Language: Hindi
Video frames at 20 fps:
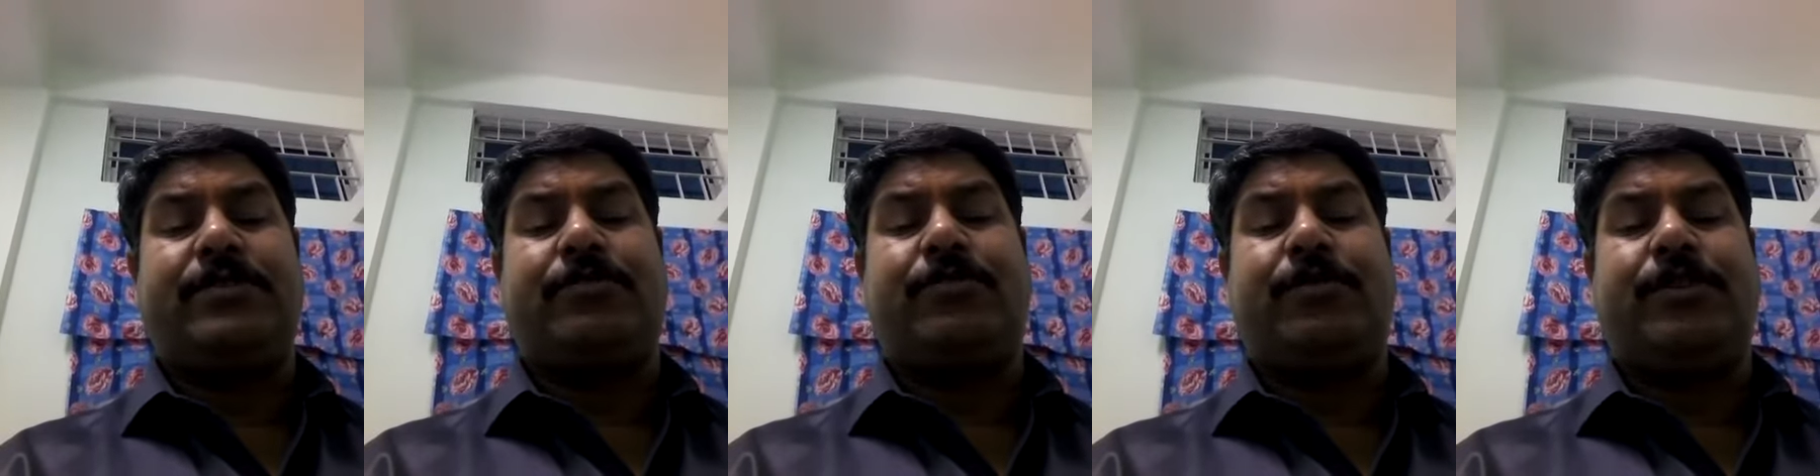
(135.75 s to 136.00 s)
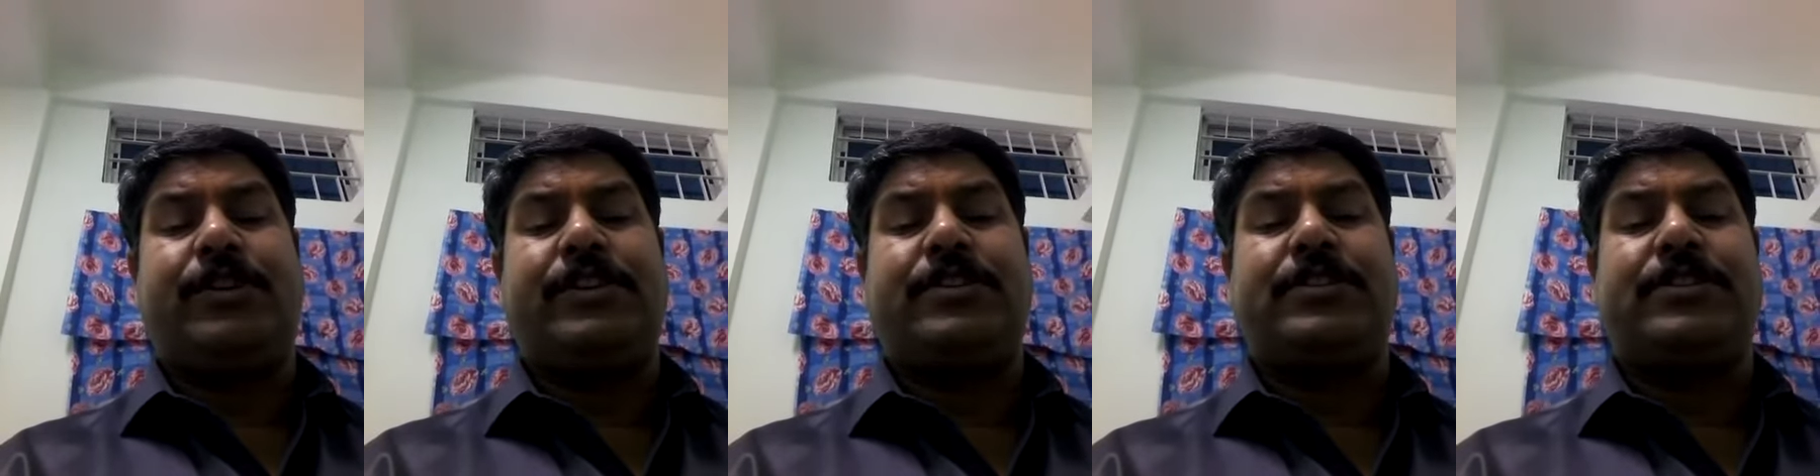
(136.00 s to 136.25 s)

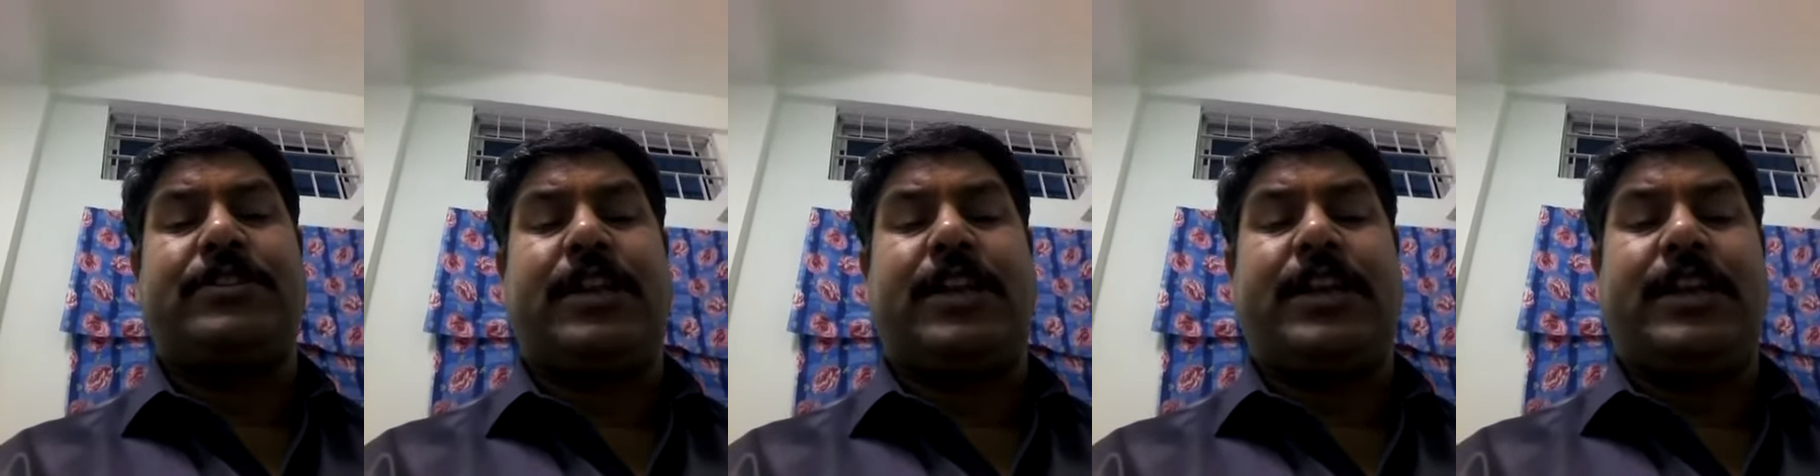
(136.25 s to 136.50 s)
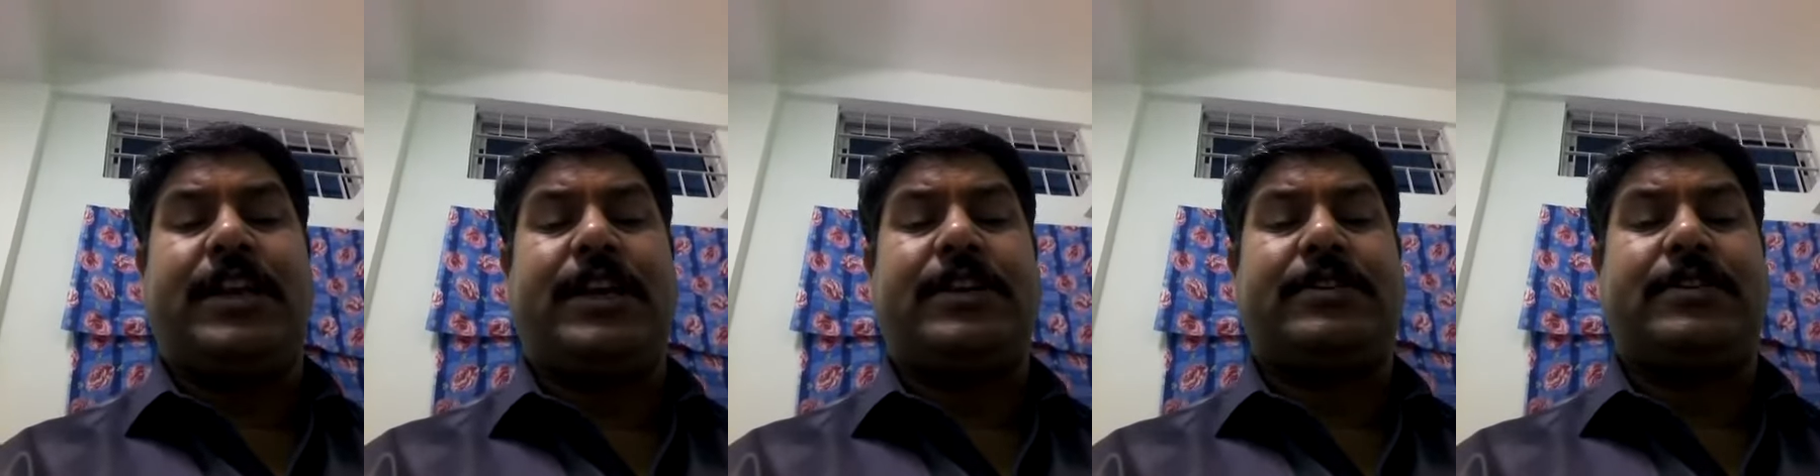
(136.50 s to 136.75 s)
इसको इस
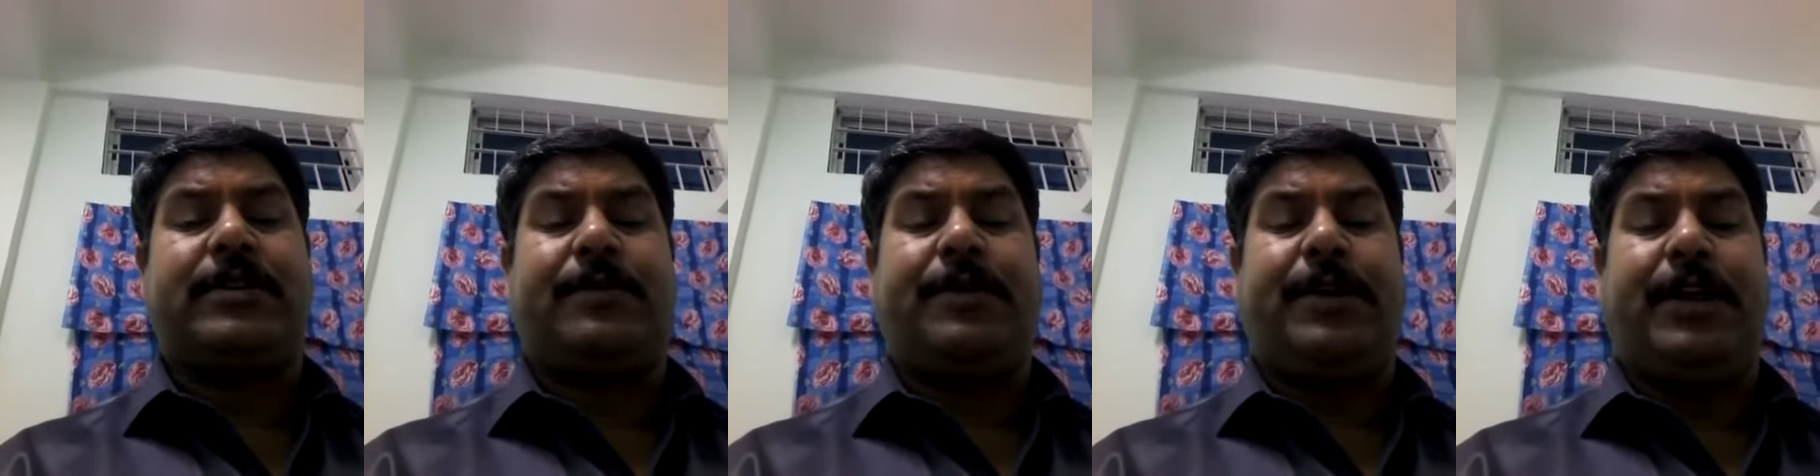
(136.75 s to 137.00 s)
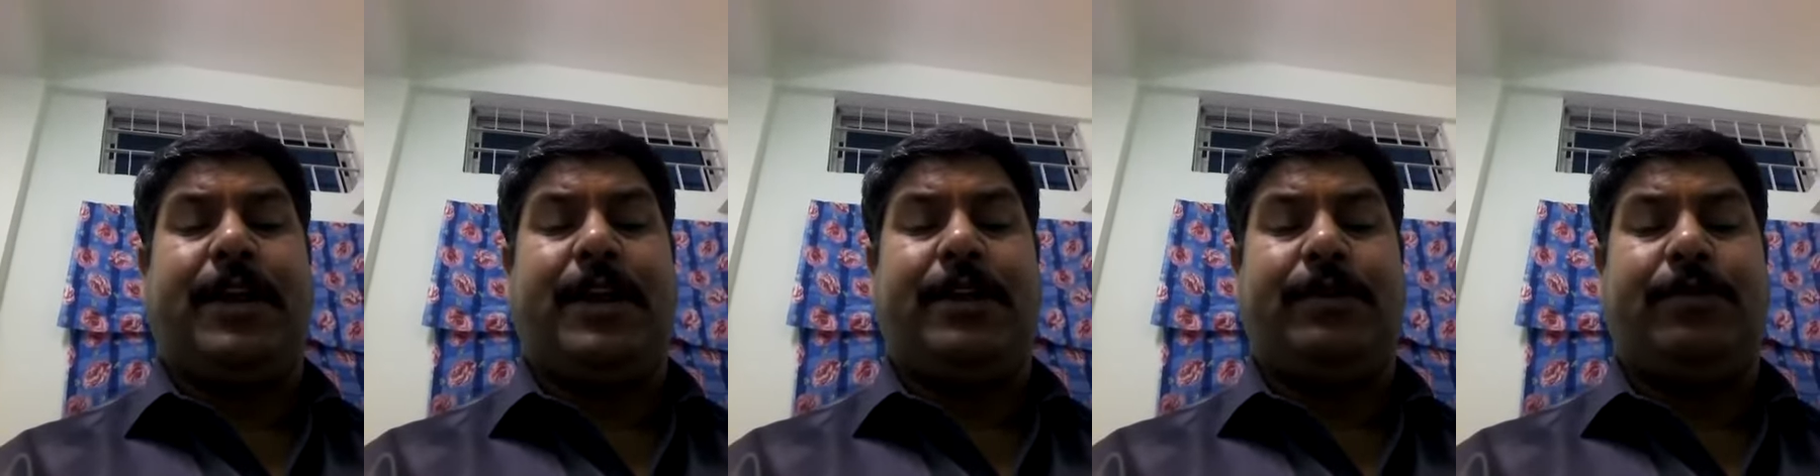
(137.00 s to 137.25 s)
तरीके से
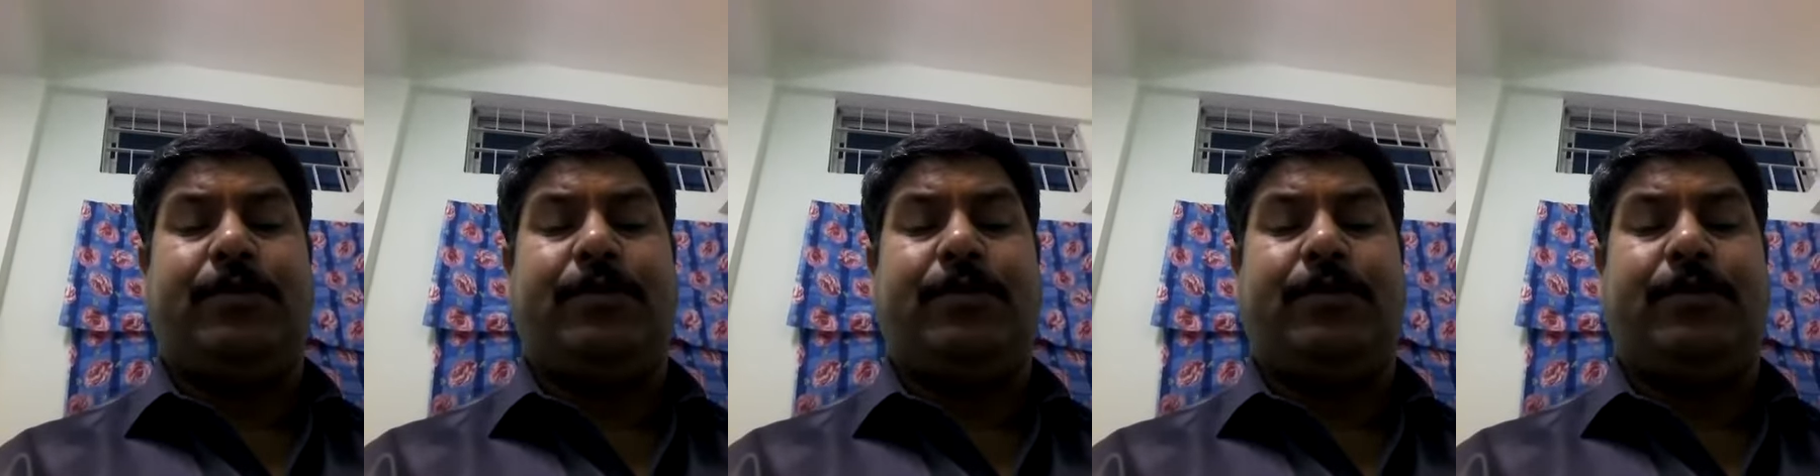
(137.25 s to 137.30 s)
भी